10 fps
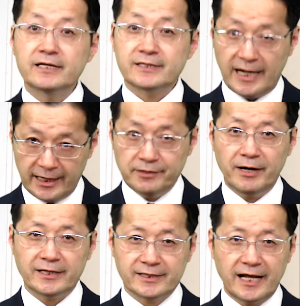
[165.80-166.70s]
さらに
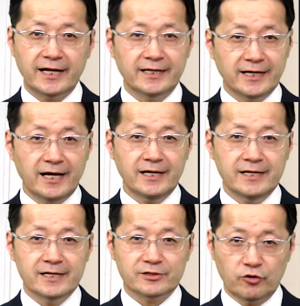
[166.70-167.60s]
はスターリンが
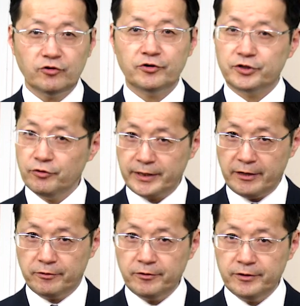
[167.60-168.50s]
その要
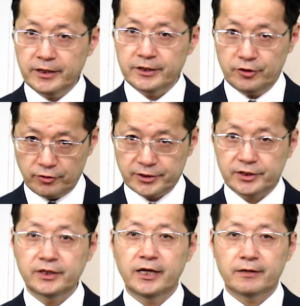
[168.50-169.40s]
点を4
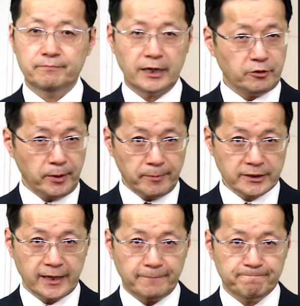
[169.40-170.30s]
つにまとめま
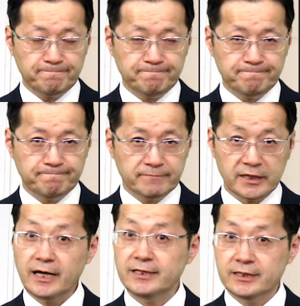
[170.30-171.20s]
した
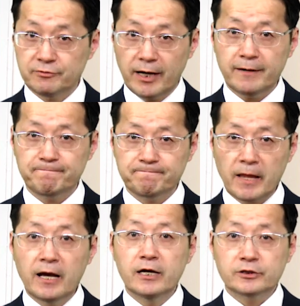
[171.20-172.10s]
第1は
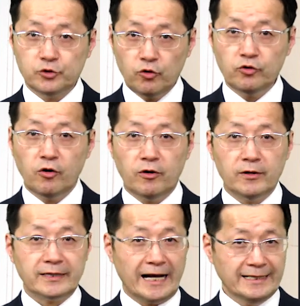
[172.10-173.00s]
相互
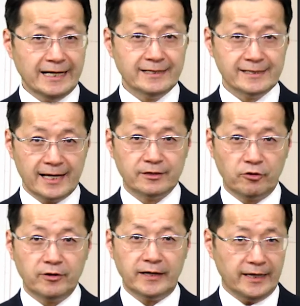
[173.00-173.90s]
関連性
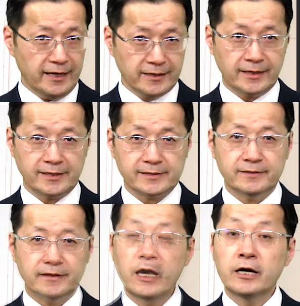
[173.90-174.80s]
と変化です
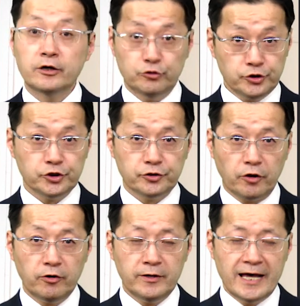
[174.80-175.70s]
宇宙
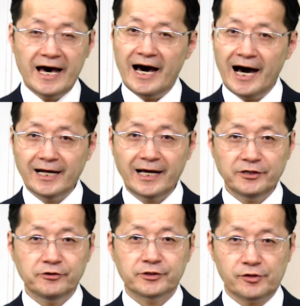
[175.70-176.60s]
のあら
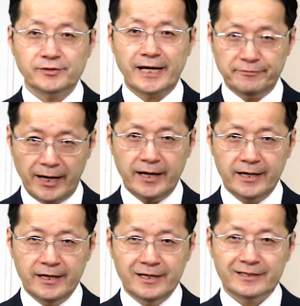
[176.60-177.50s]
ゆる存在は
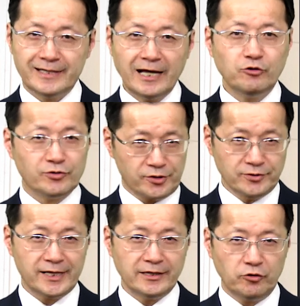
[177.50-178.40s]
他の存
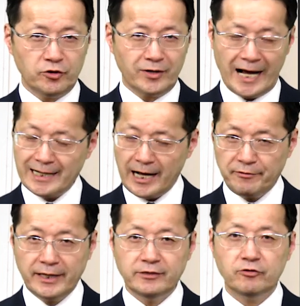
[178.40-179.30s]
在との関
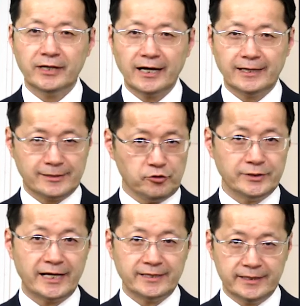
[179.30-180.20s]
わりの中で存
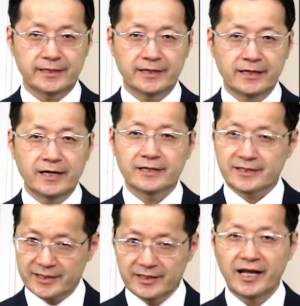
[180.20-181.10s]
在し
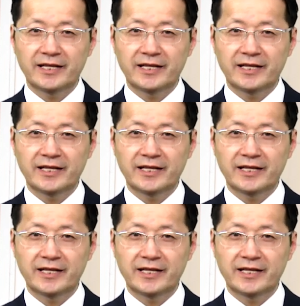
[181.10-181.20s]
常